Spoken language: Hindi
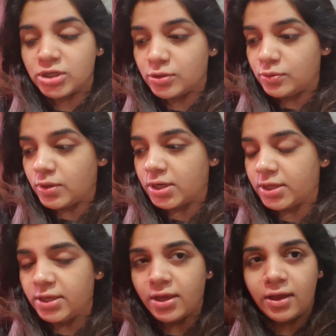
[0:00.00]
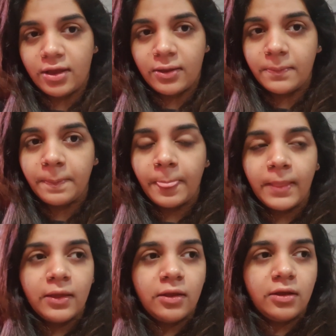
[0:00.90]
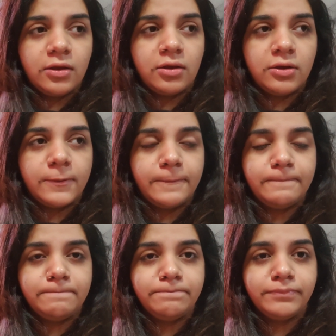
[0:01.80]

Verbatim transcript: शक हुआ कि हाँ Um,